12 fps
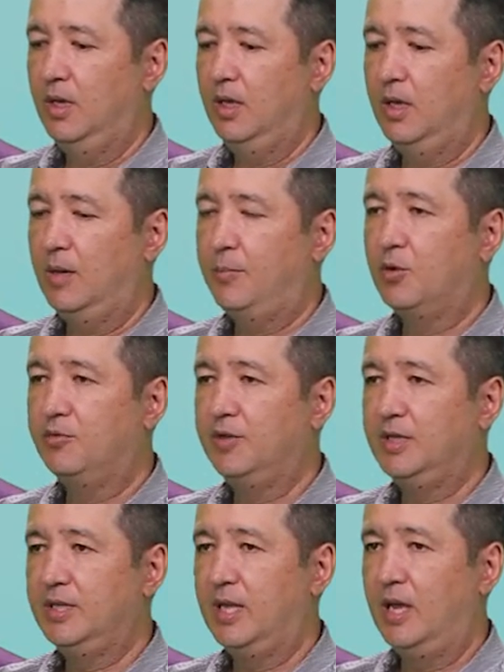é,
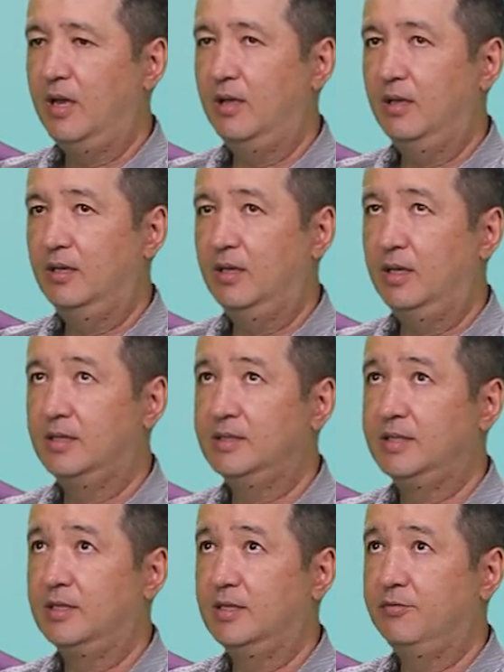aproveitar, é, de
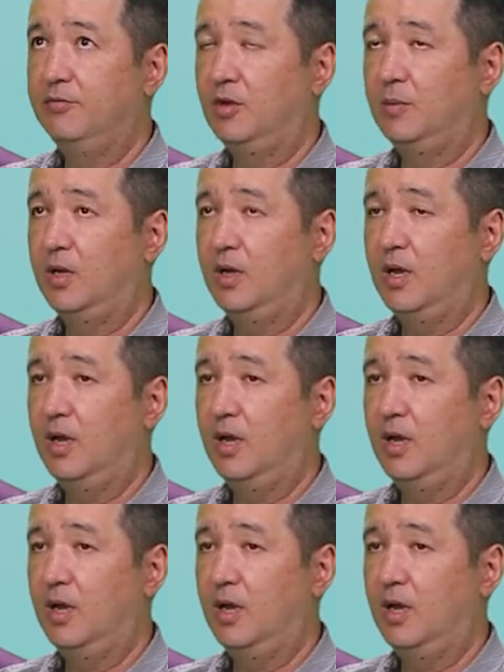certa forma,